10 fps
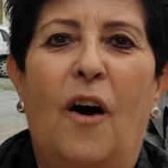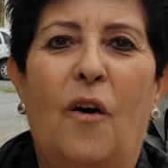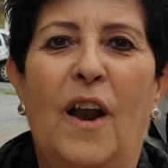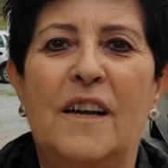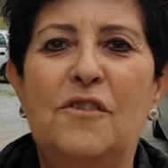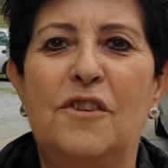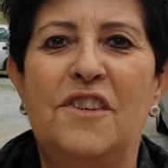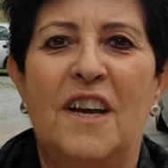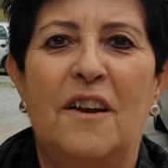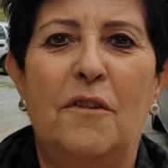Hola, soy
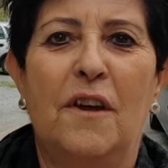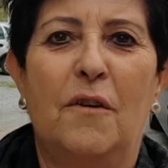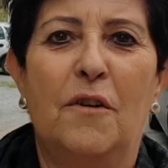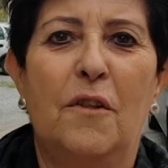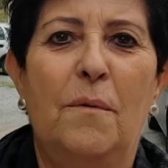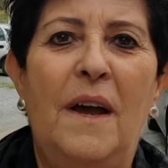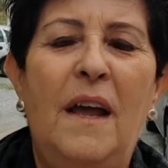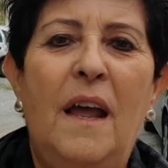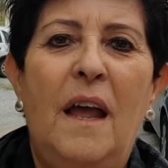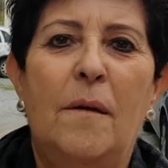Charo de Córdoba.
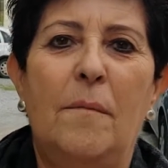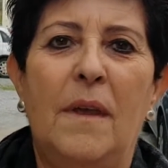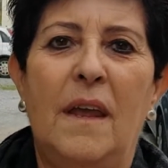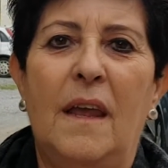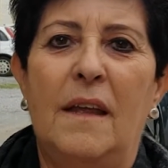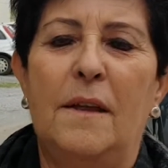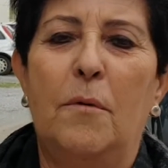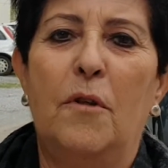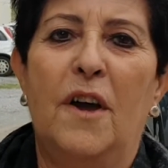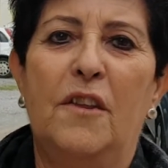Me
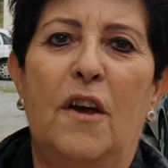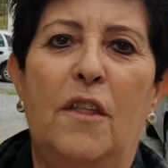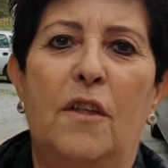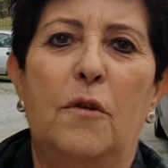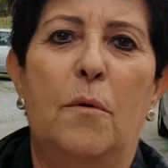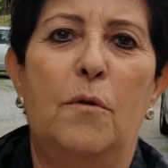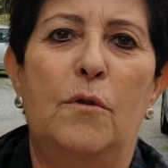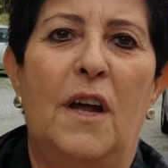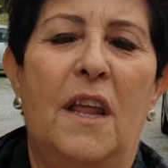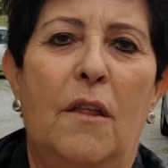llevo dos años haciendo
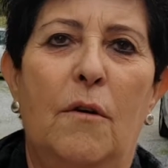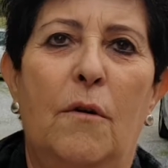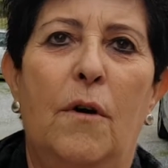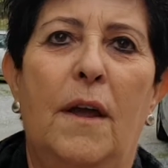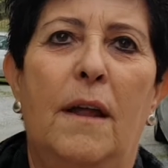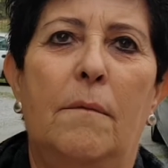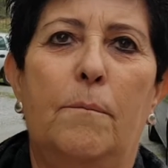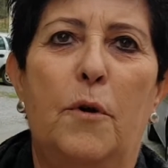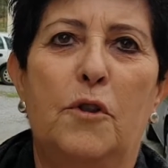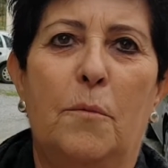voluntariado
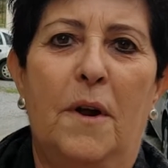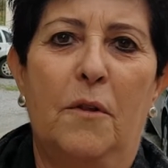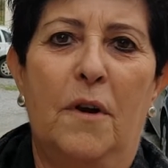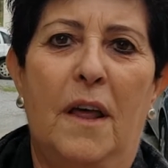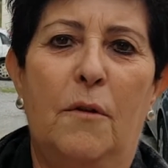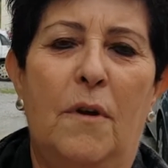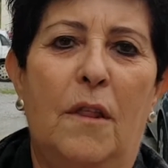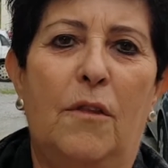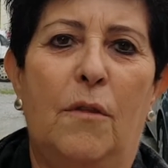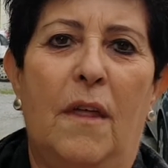en Puerto Maldonado, una
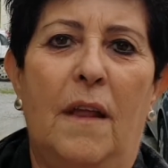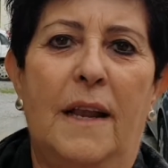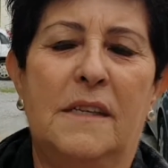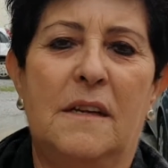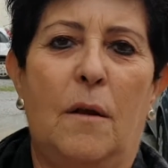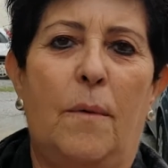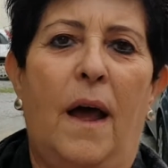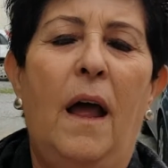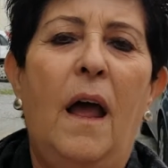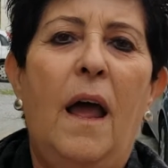ciudad de la
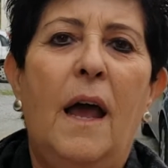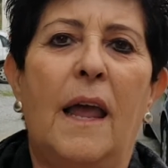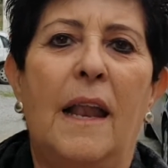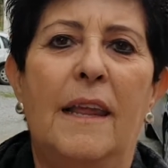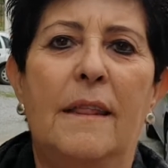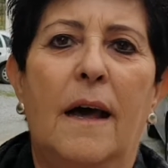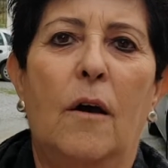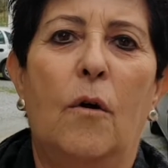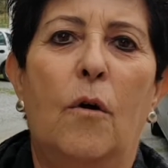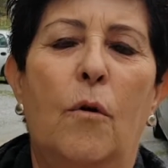selva que linda
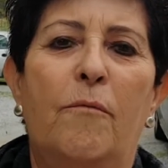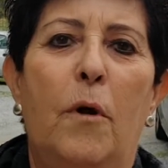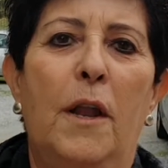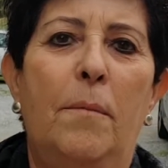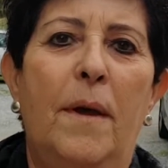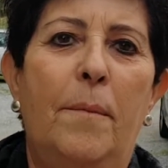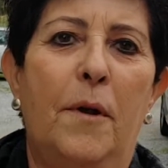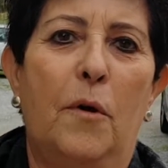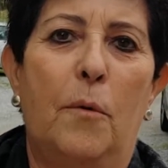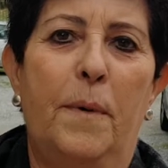con Bolivia,
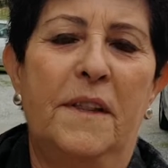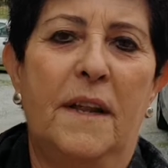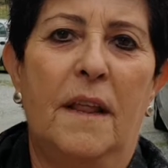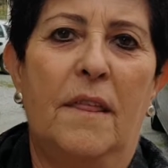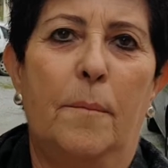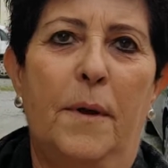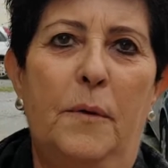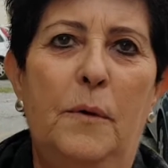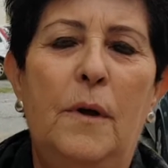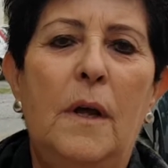pero pertenece a
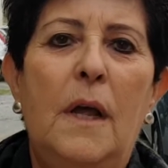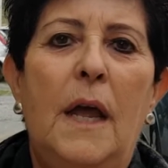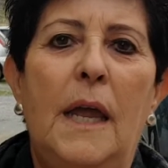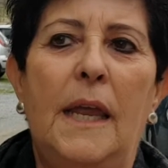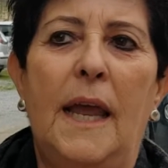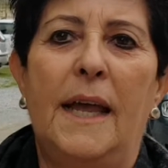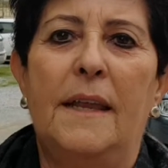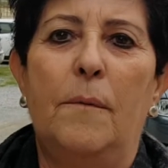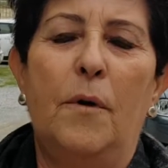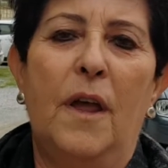Perú. Y
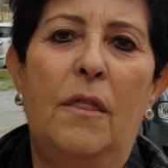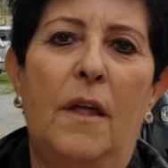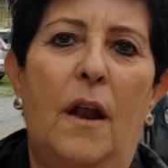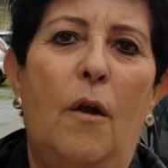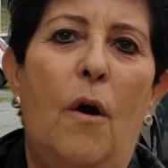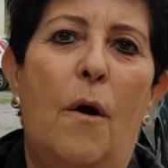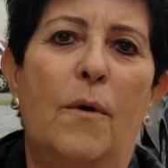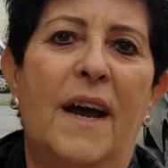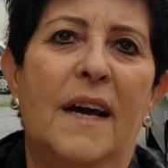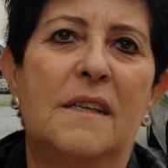allí voy a hacerlo a
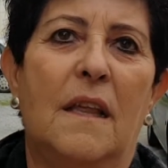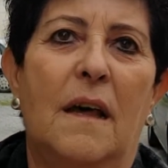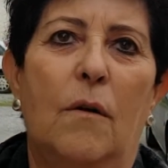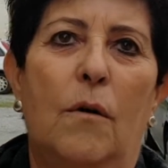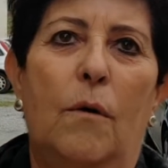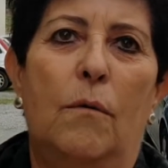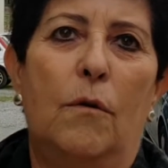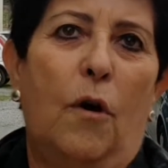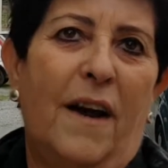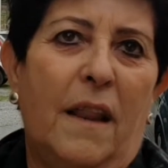una casa,
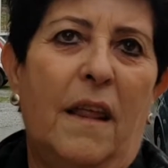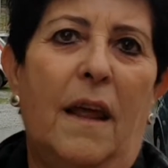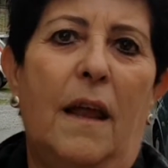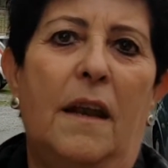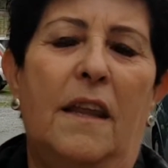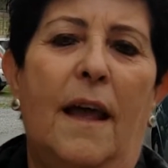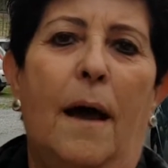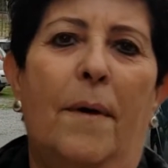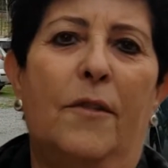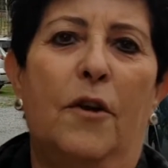un hogar de
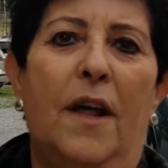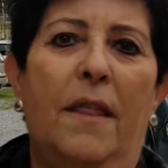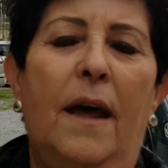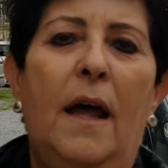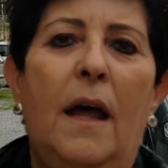niñas abandonadas